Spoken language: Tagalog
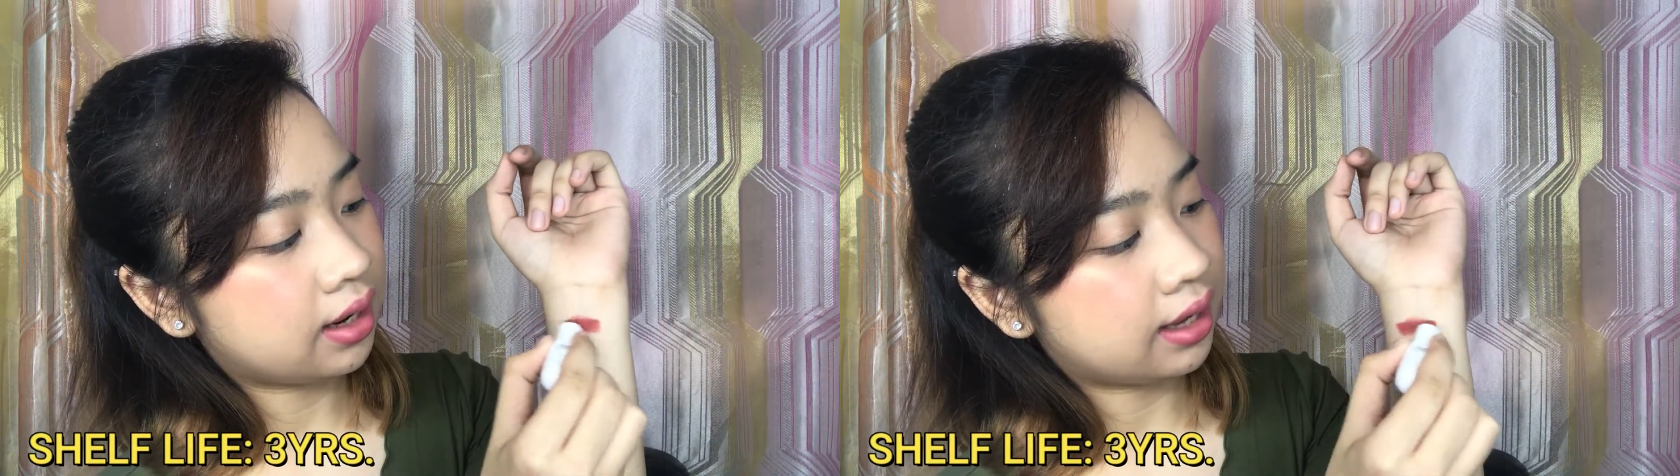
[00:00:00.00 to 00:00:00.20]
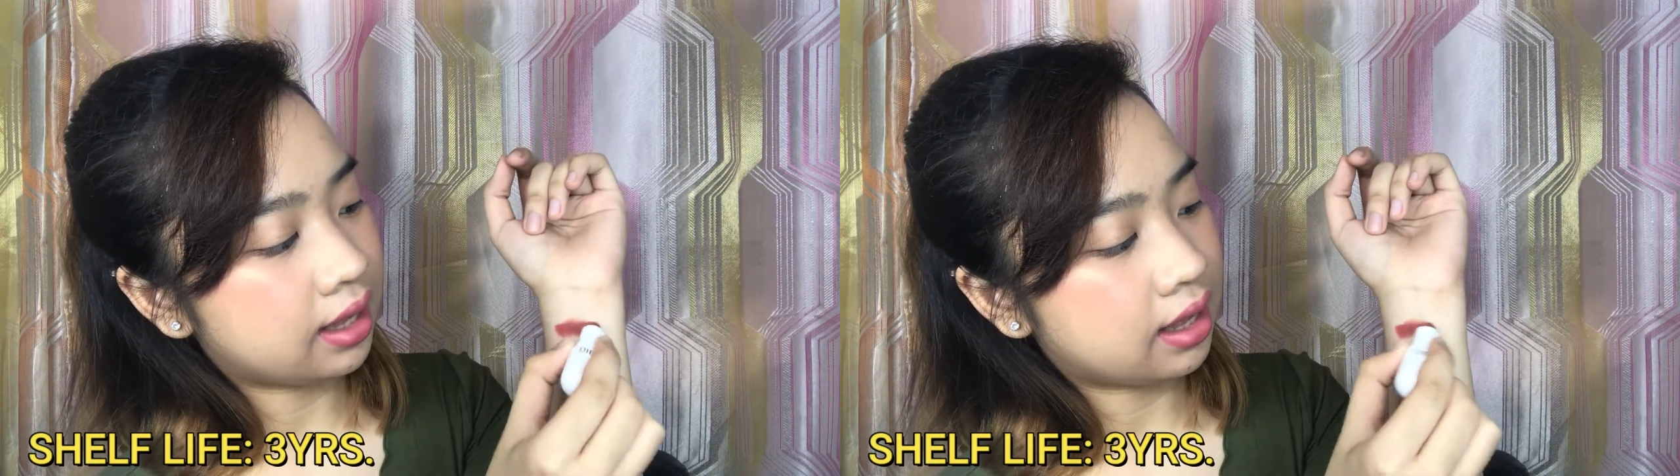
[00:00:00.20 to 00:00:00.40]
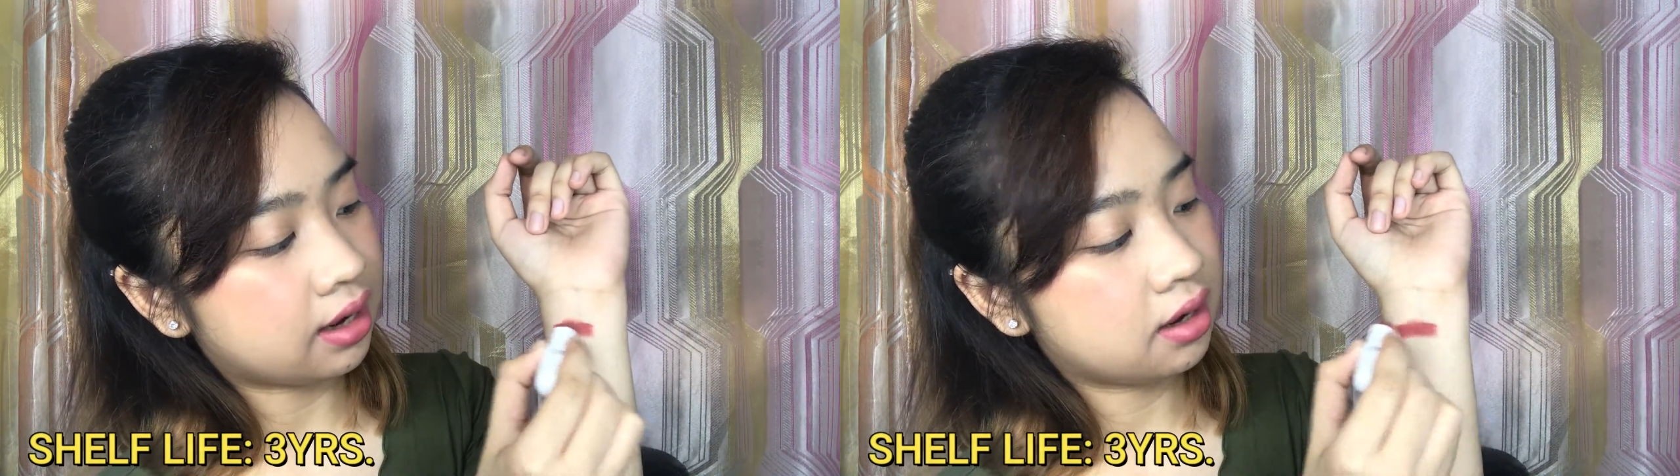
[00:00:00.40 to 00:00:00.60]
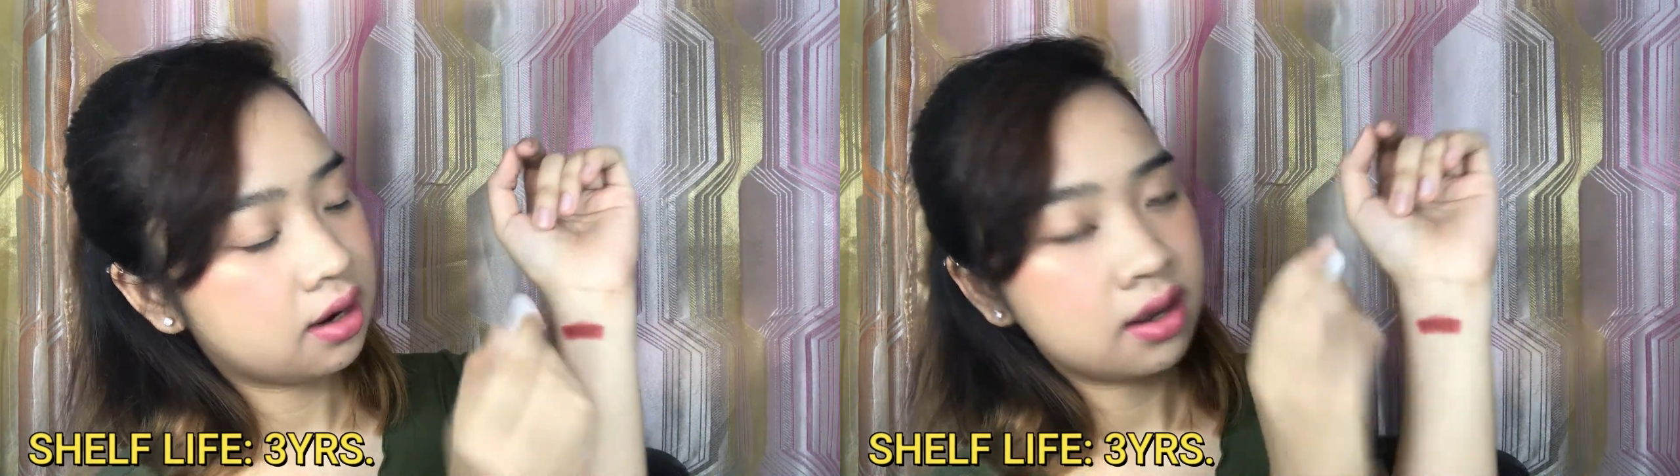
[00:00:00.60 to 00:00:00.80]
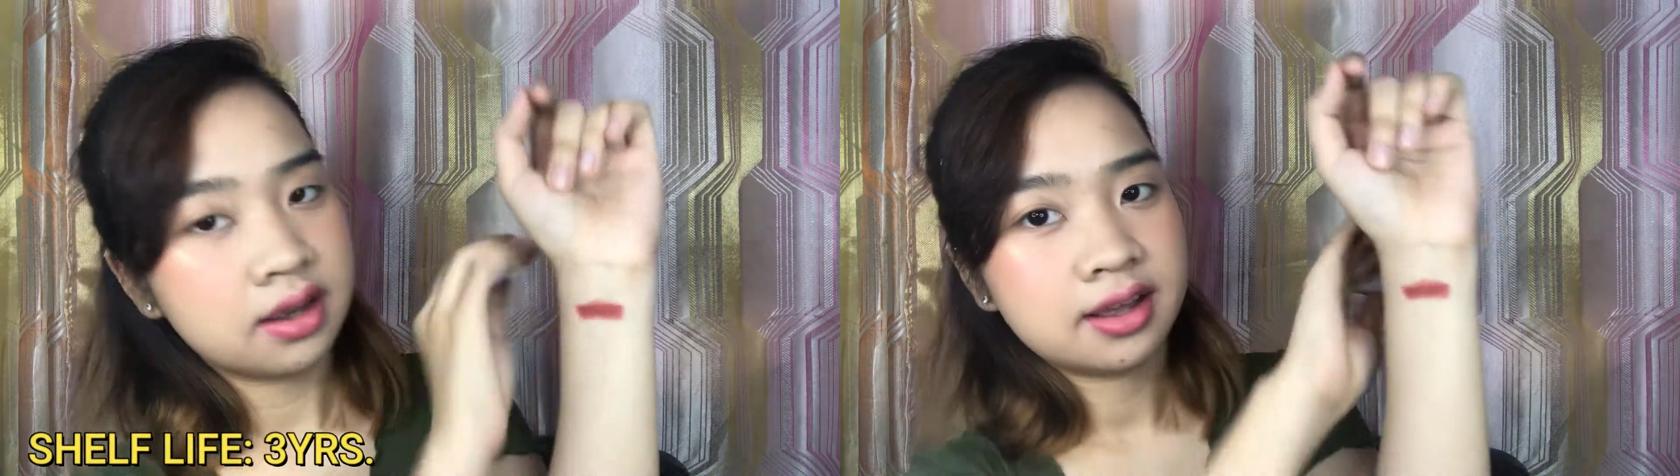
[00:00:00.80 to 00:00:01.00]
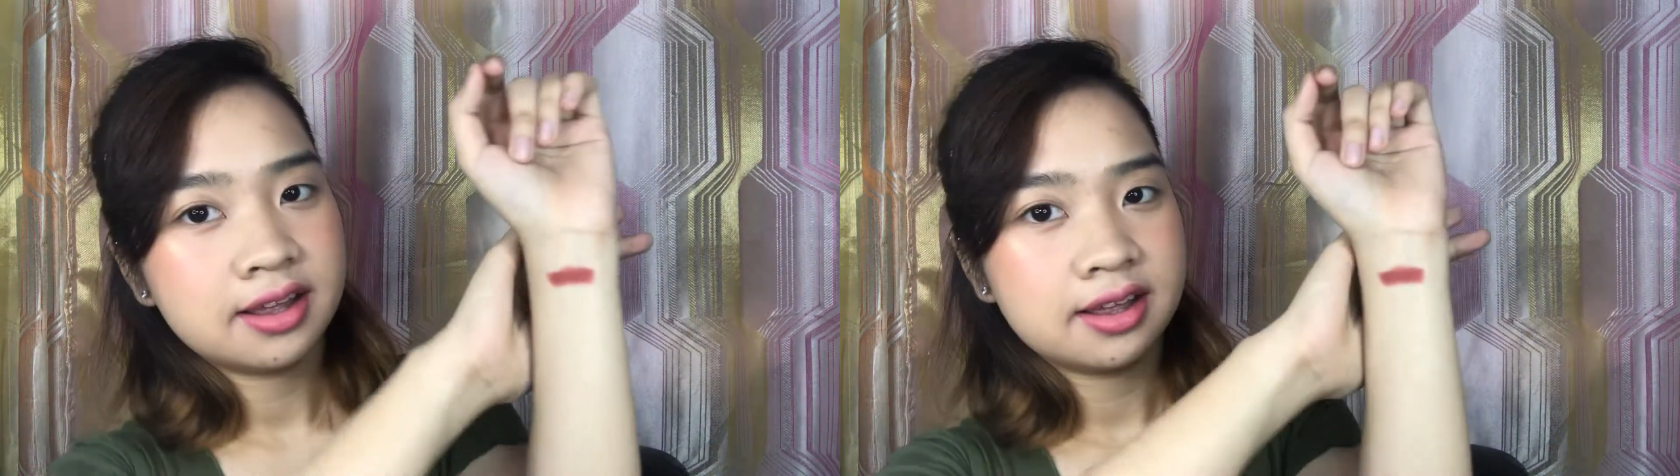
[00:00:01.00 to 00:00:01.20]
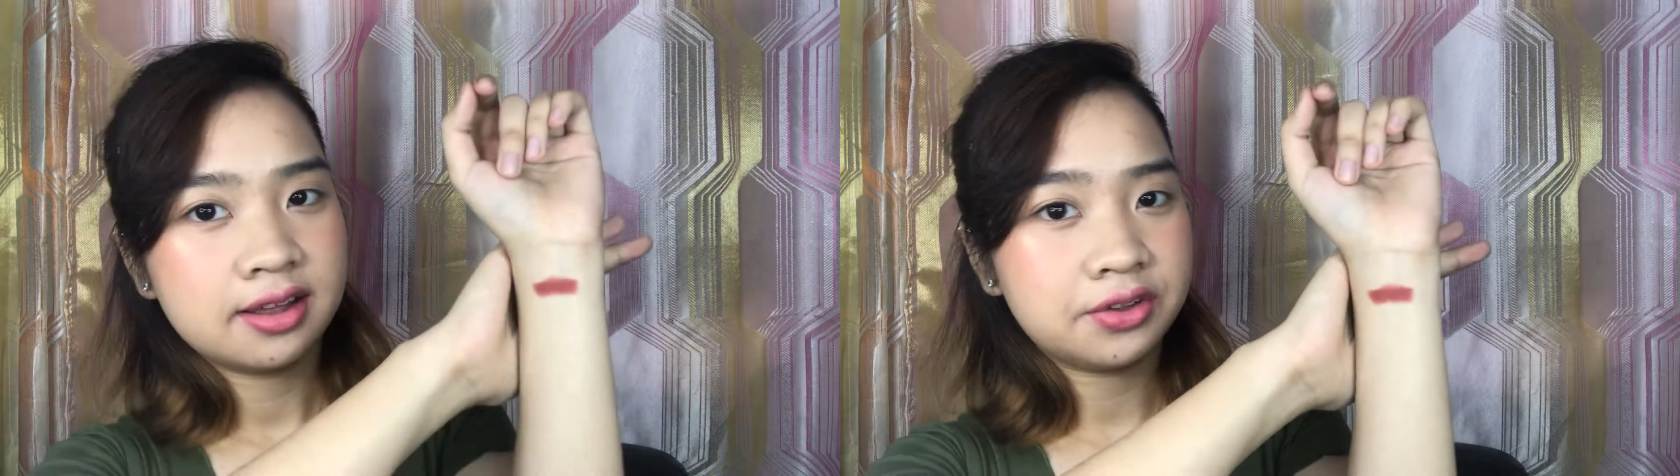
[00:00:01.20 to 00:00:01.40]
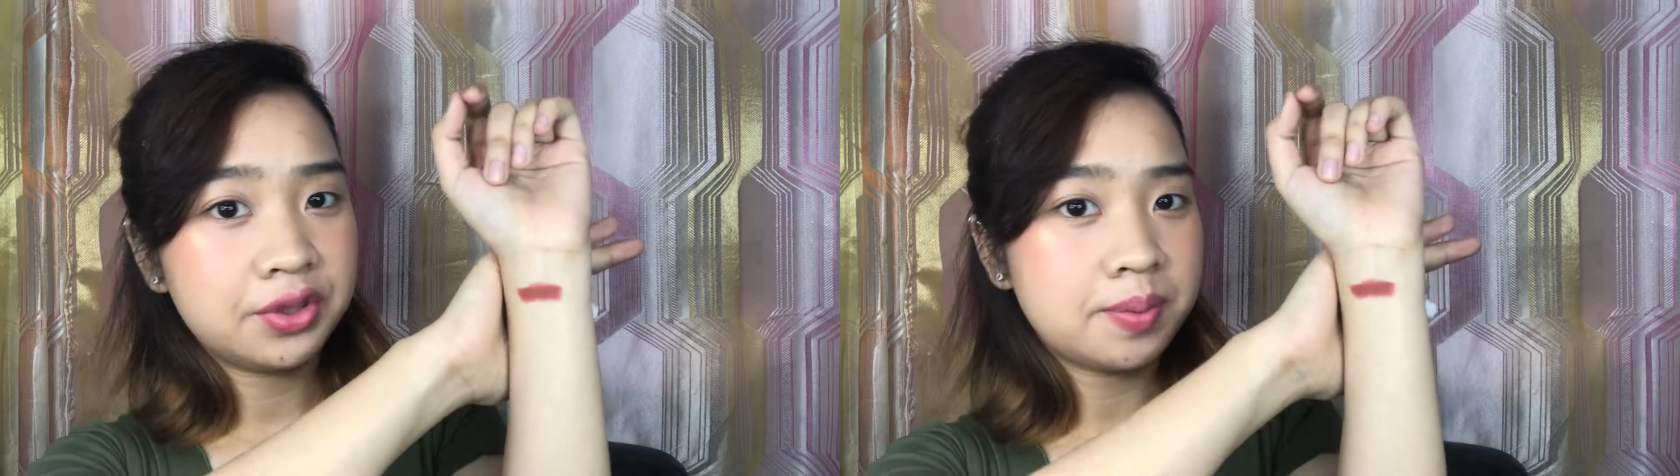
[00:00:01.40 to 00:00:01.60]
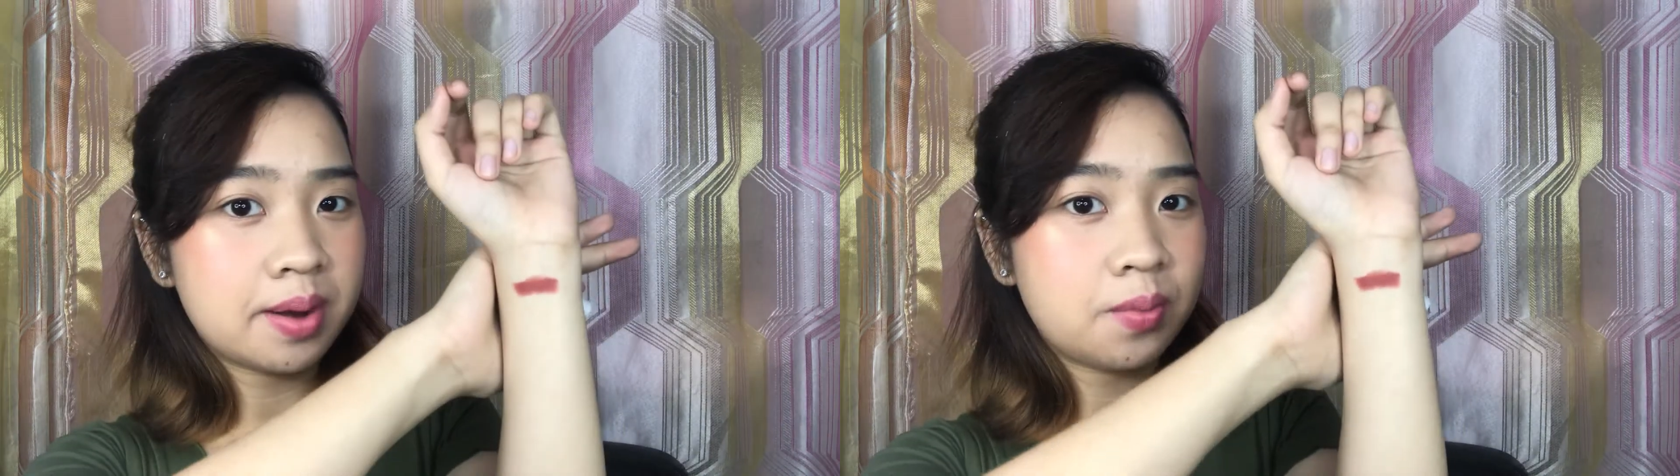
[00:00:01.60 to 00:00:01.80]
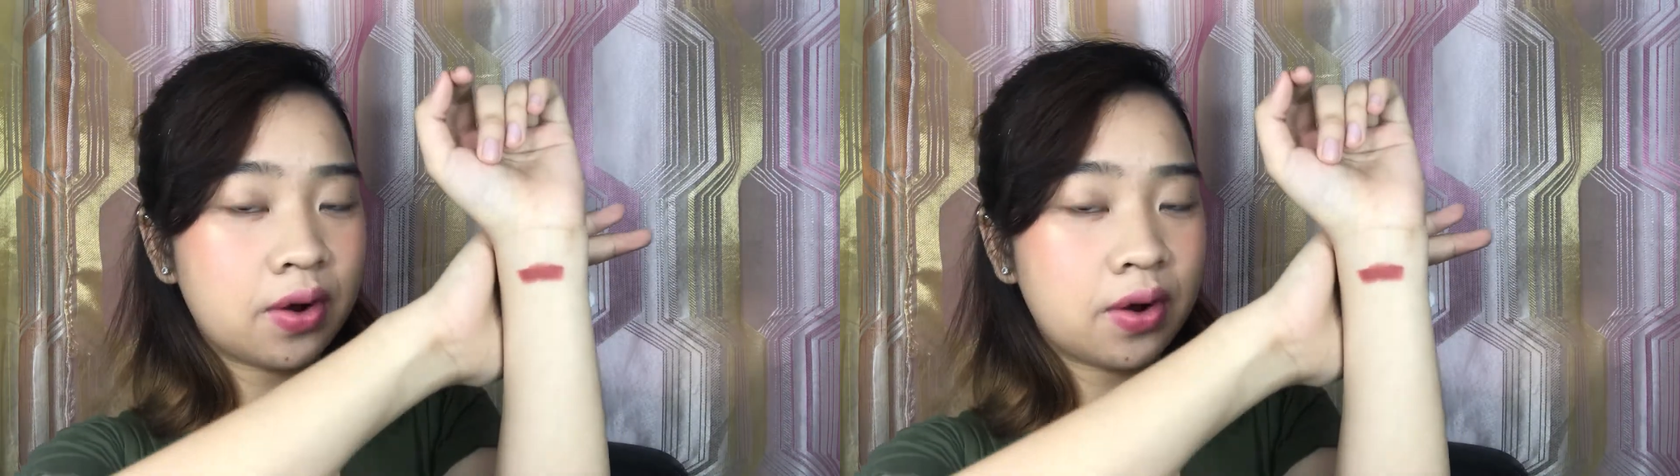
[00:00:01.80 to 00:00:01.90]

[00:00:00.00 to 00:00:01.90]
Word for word: Ayan. So, diba?